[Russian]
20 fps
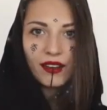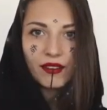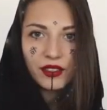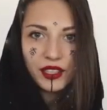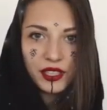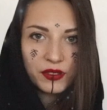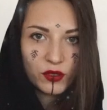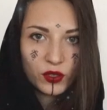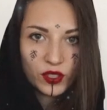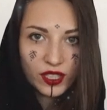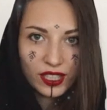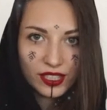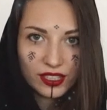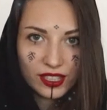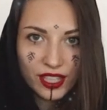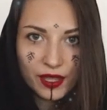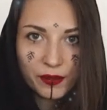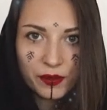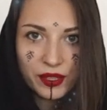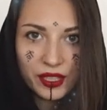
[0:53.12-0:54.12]
Всего за
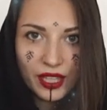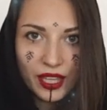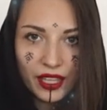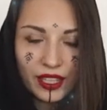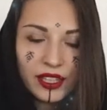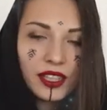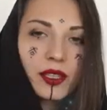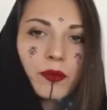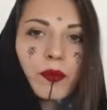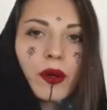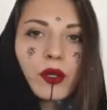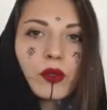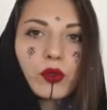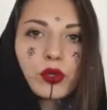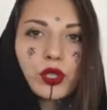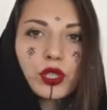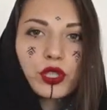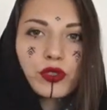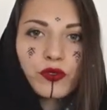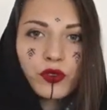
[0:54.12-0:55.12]
7 дней ты
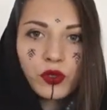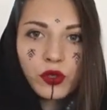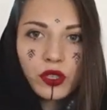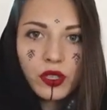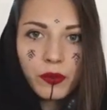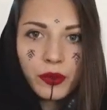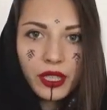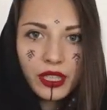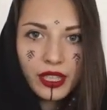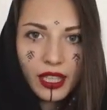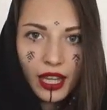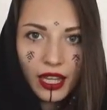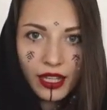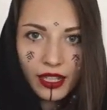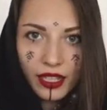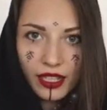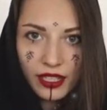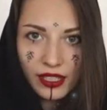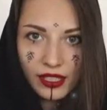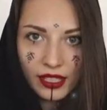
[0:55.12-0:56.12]
получишь
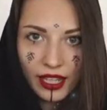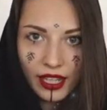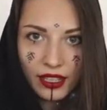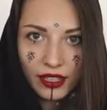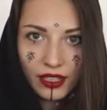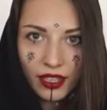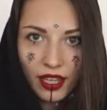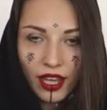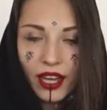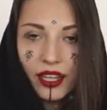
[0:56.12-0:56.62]
фундаментальное знание